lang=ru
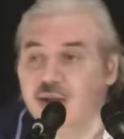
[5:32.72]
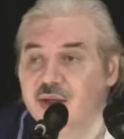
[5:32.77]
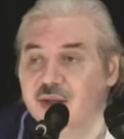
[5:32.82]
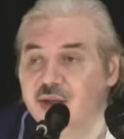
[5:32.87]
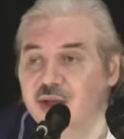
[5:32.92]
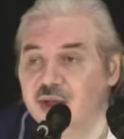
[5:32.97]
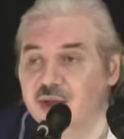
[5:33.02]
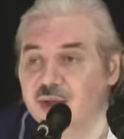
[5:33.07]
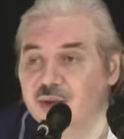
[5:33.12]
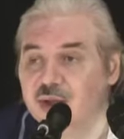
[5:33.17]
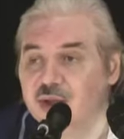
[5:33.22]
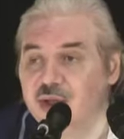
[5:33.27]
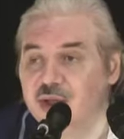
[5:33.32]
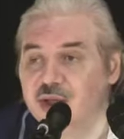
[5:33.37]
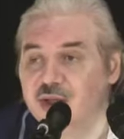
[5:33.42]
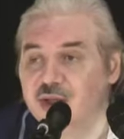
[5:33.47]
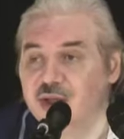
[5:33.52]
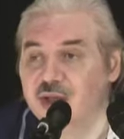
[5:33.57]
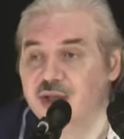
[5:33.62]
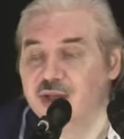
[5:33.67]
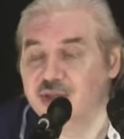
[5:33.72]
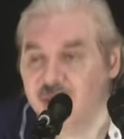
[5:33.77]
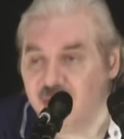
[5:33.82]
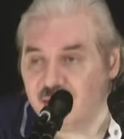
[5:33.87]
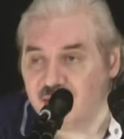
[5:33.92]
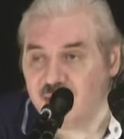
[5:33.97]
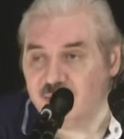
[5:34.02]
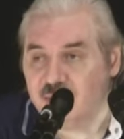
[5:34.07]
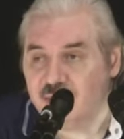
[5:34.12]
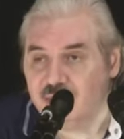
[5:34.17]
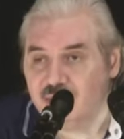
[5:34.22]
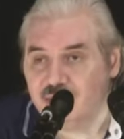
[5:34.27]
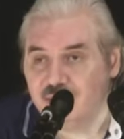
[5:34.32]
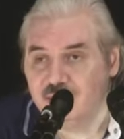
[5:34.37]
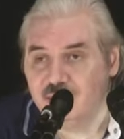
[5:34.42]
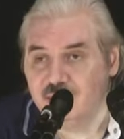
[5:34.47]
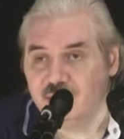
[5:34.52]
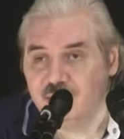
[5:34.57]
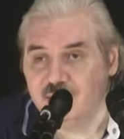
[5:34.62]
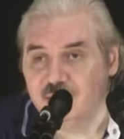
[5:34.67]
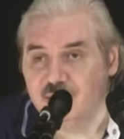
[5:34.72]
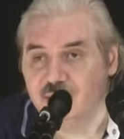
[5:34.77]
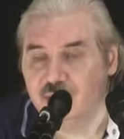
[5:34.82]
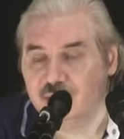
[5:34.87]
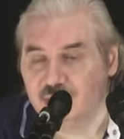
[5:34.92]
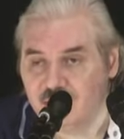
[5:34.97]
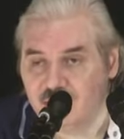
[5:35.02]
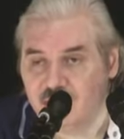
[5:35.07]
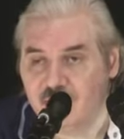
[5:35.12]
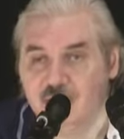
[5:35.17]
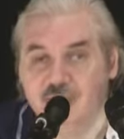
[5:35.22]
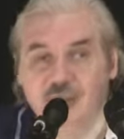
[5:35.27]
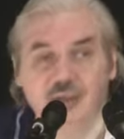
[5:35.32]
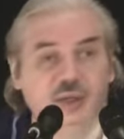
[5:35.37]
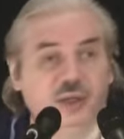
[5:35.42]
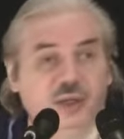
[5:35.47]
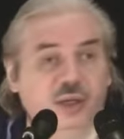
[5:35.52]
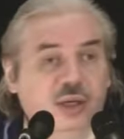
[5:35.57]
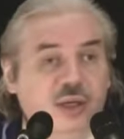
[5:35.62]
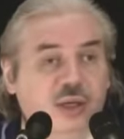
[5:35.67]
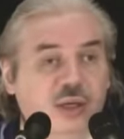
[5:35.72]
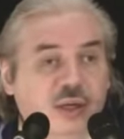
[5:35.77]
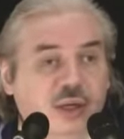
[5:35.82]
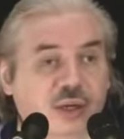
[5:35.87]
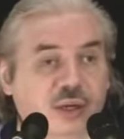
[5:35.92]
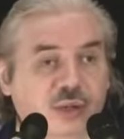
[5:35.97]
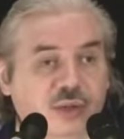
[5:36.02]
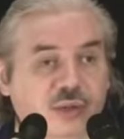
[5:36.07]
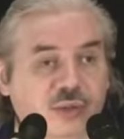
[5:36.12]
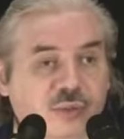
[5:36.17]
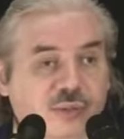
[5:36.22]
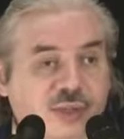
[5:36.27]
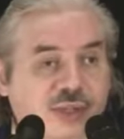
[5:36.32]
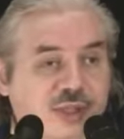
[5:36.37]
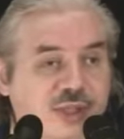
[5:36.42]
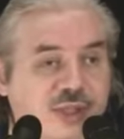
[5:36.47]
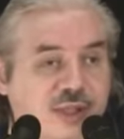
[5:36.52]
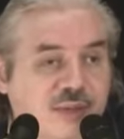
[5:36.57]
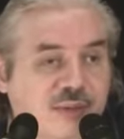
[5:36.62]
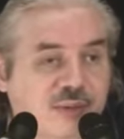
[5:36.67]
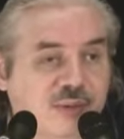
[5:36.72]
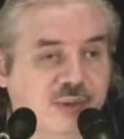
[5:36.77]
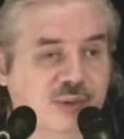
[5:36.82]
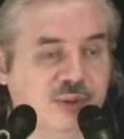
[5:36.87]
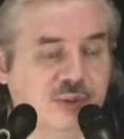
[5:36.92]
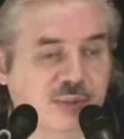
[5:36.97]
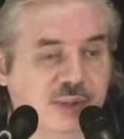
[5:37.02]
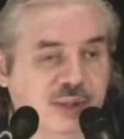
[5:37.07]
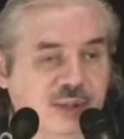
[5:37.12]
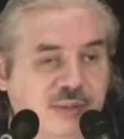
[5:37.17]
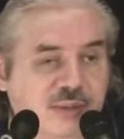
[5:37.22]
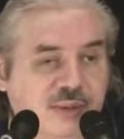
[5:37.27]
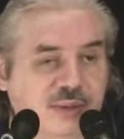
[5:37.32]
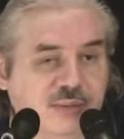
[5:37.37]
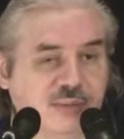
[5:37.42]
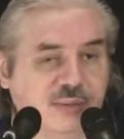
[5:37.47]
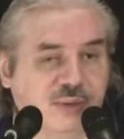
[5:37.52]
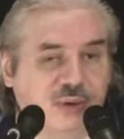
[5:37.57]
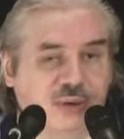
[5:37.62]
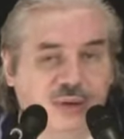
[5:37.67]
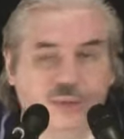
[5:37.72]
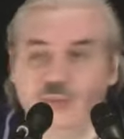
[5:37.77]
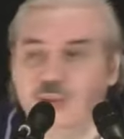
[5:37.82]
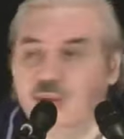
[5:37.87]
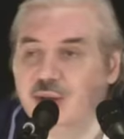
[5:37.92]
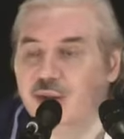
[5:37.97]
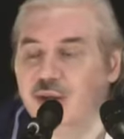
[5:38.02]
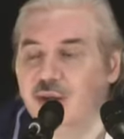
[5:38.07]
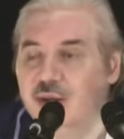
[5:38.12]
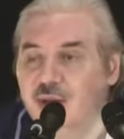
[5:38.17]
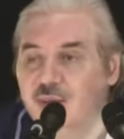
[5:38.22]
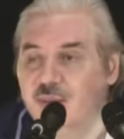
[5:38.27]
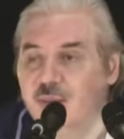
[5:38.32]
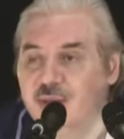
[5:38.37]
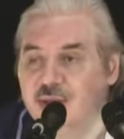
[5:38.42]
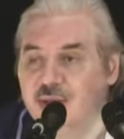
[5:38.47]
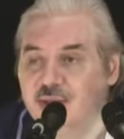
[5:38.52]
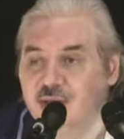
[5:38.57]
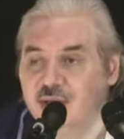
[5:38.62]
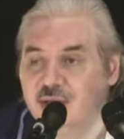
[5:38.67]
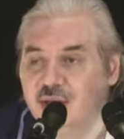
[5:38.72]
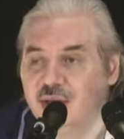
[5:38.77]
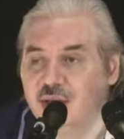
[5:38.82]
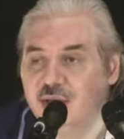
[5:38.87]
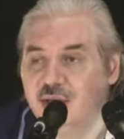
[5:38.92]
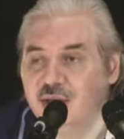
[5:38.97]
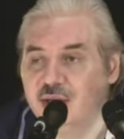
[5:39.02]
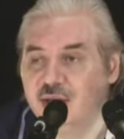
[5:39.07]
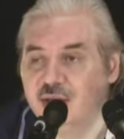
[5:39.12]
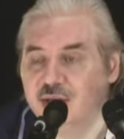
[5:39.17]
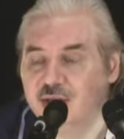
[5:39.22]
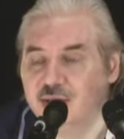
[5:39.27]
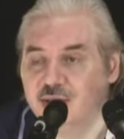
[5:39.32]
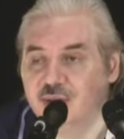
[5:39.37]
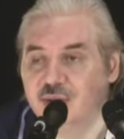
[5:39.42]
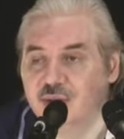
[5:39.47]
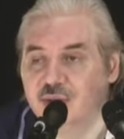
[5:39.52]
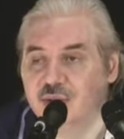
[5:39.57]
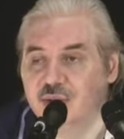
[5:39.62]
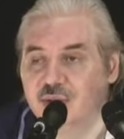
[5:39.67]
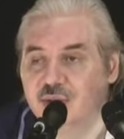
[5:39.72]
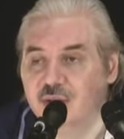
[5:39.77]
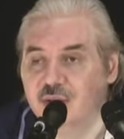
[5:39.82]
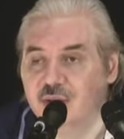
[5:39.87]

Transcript: Те, кто считается христианами, считают, что Мессием Господа Бога был Моисей и Христос.